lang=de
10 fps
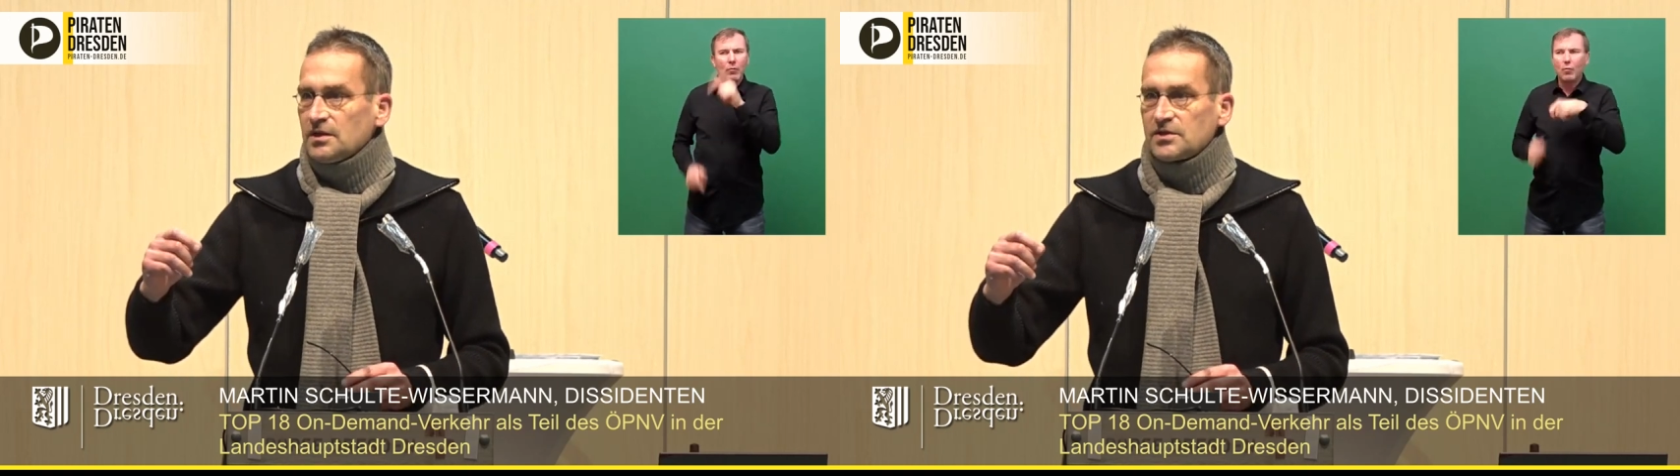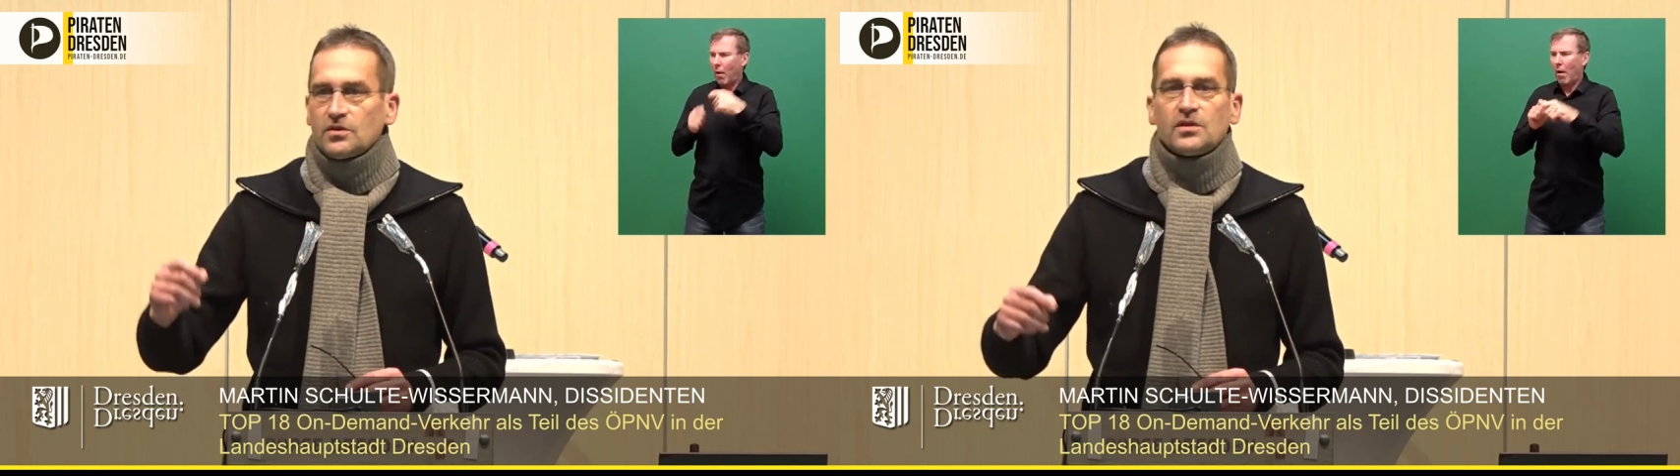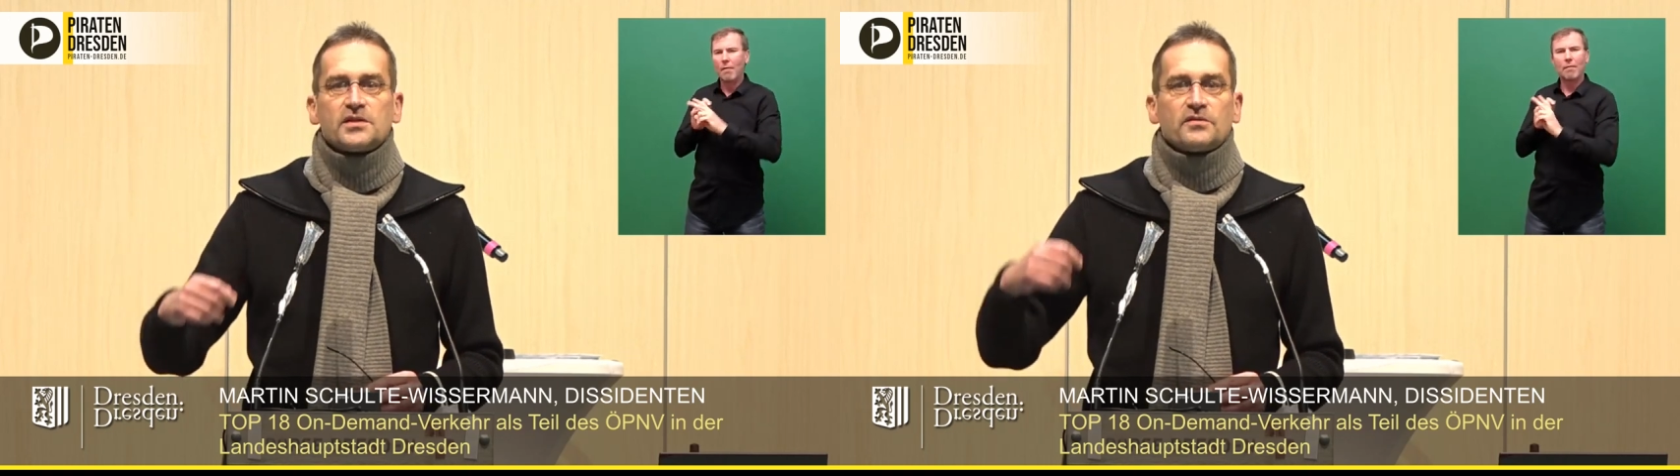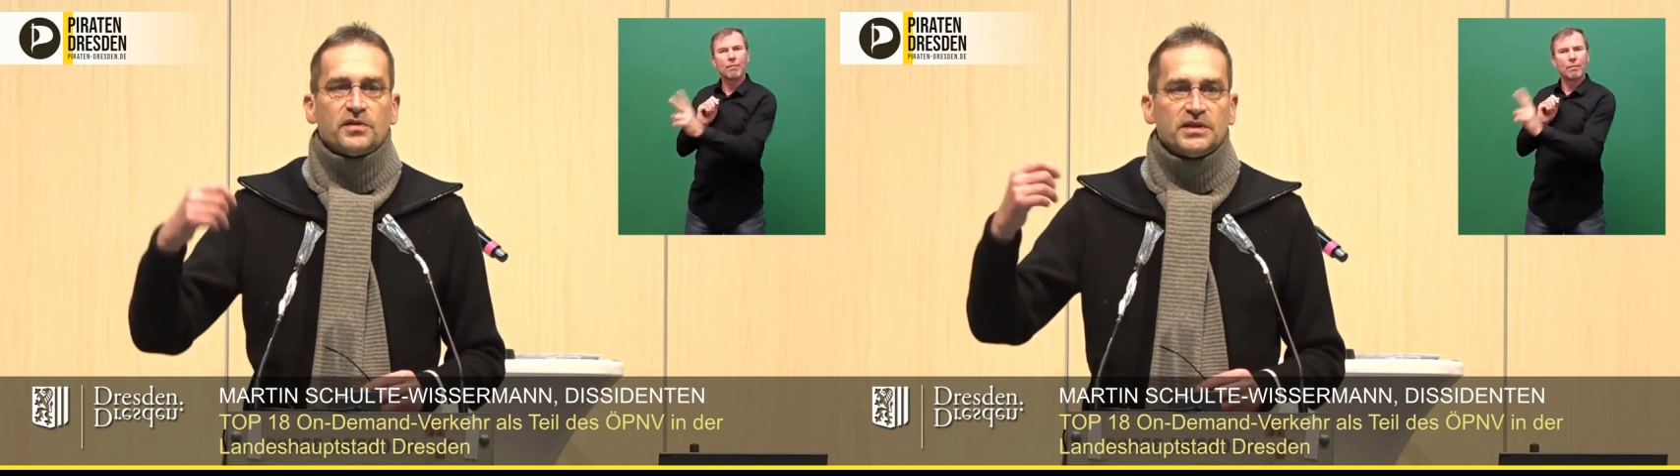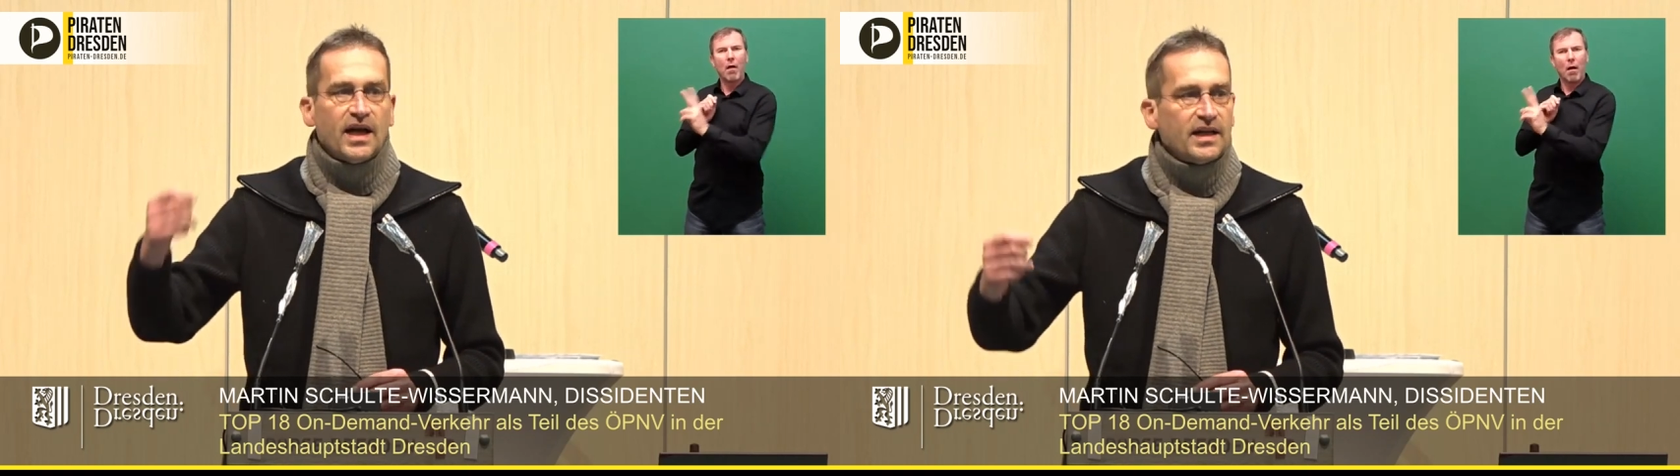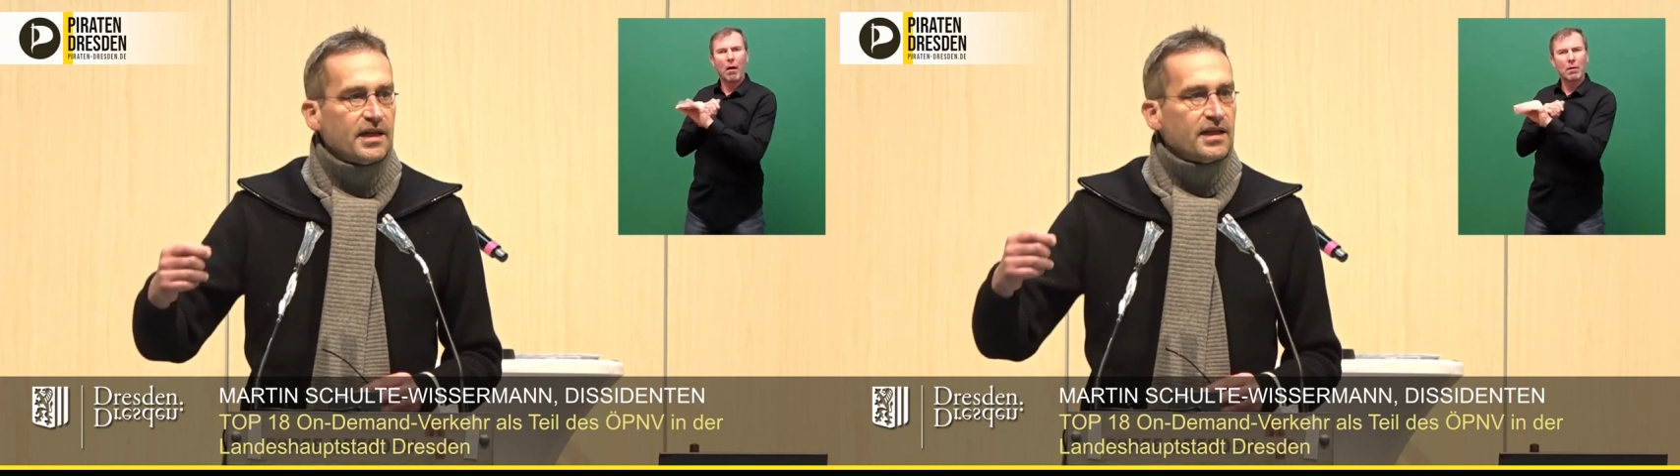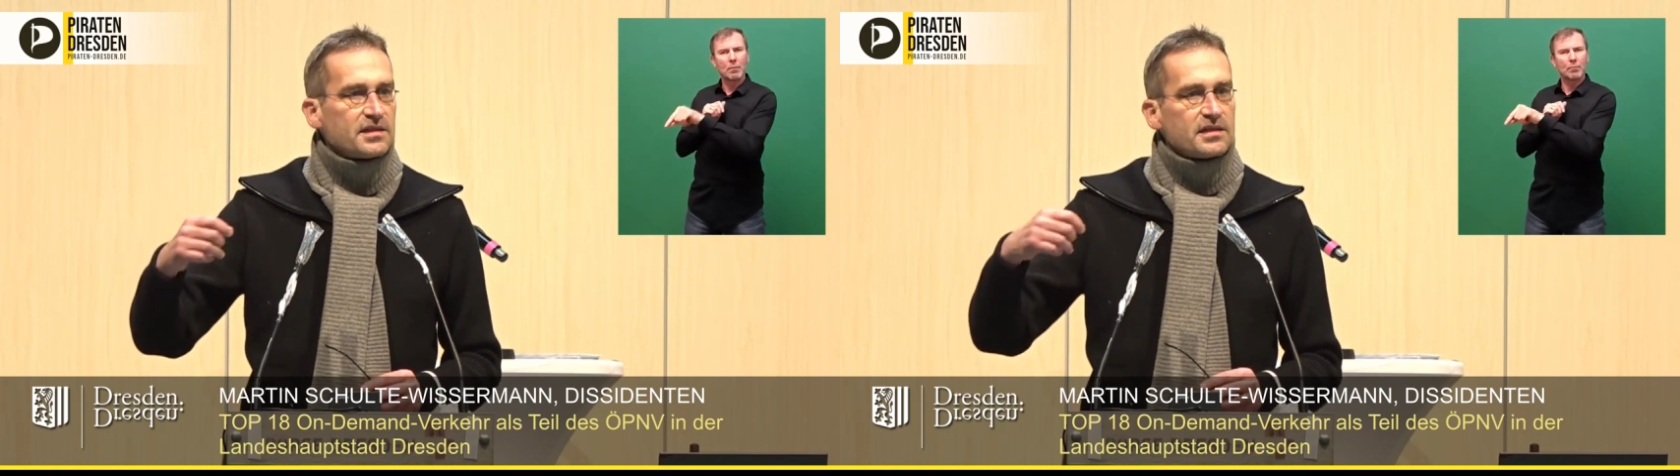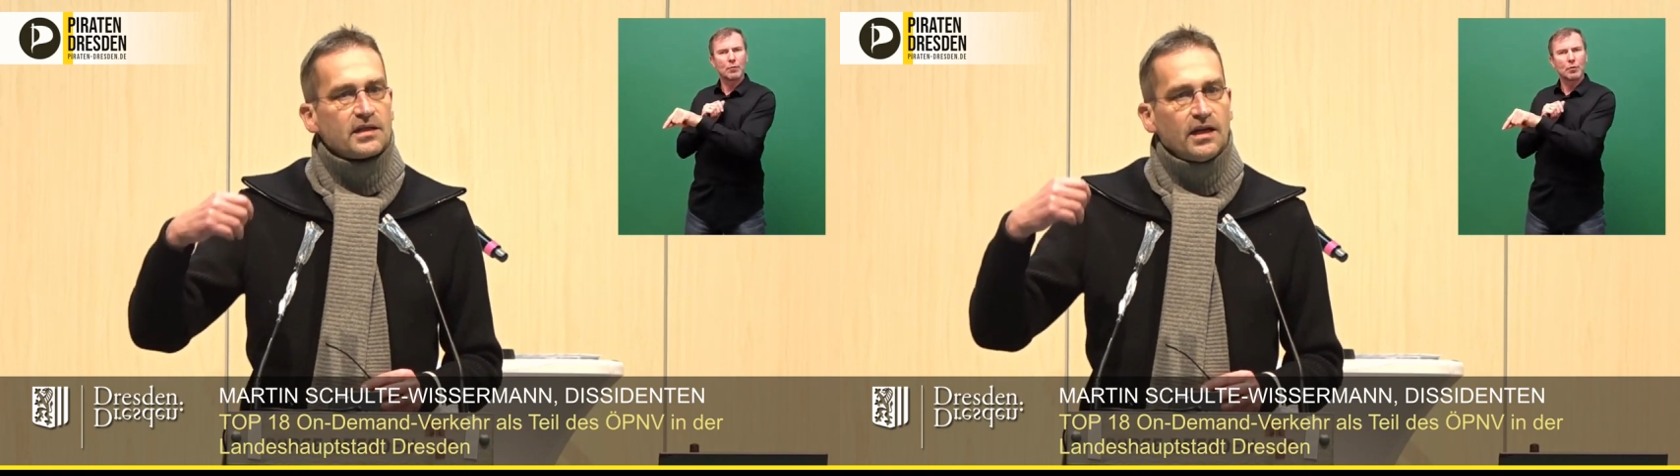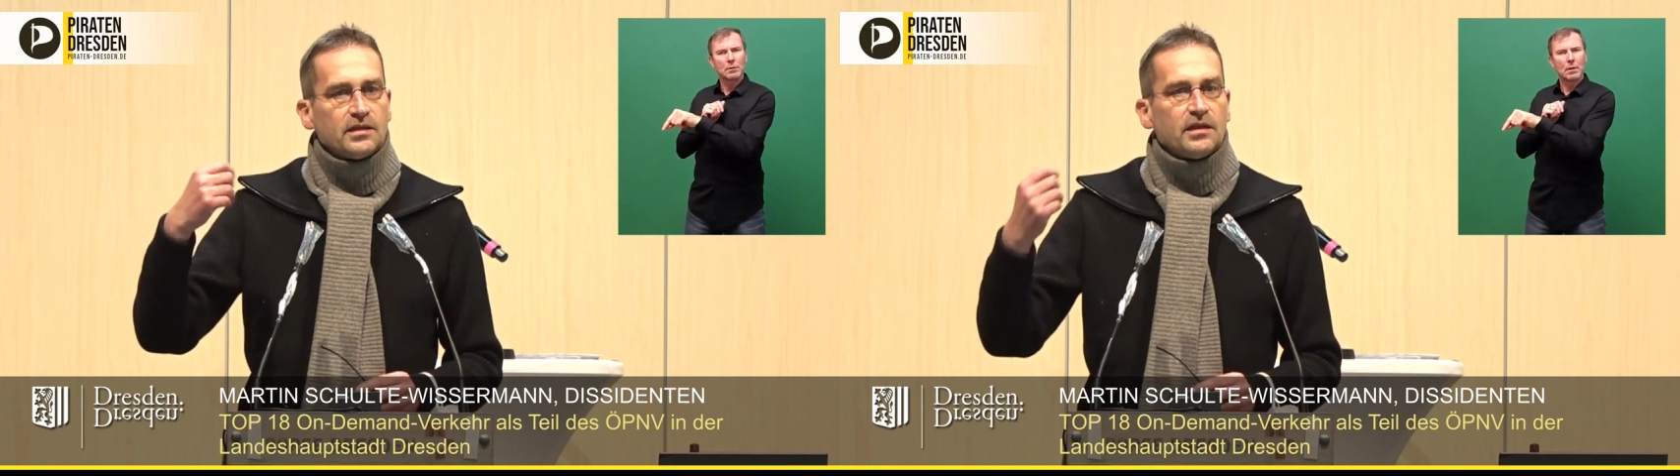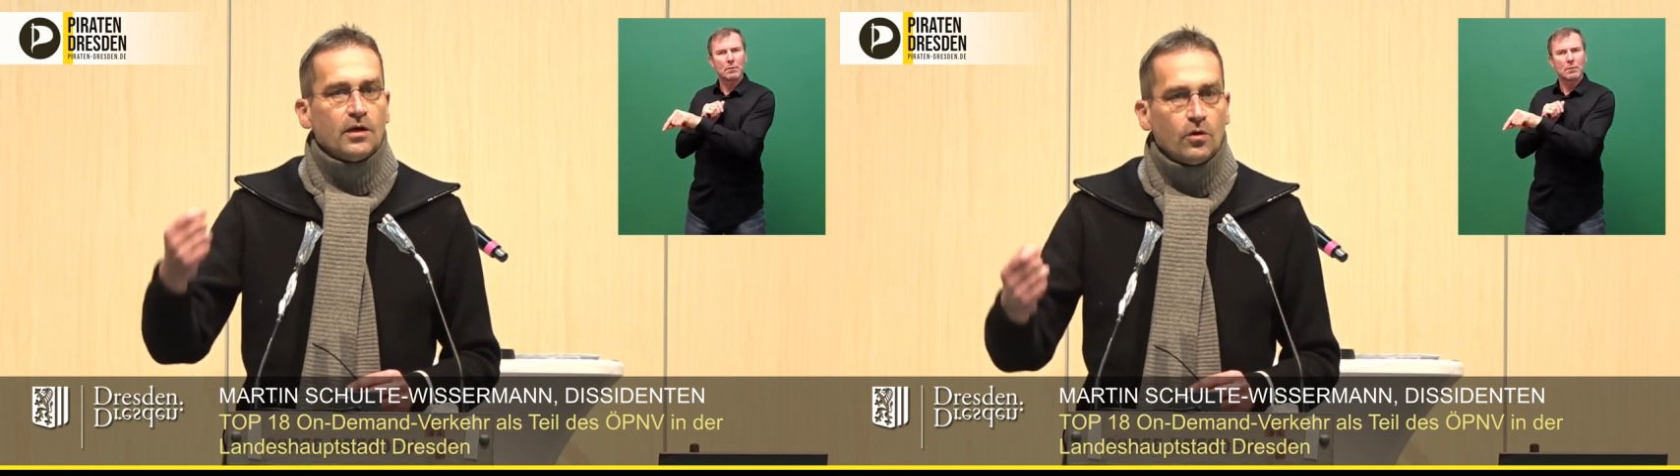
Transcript: So, also von daher, das ist ein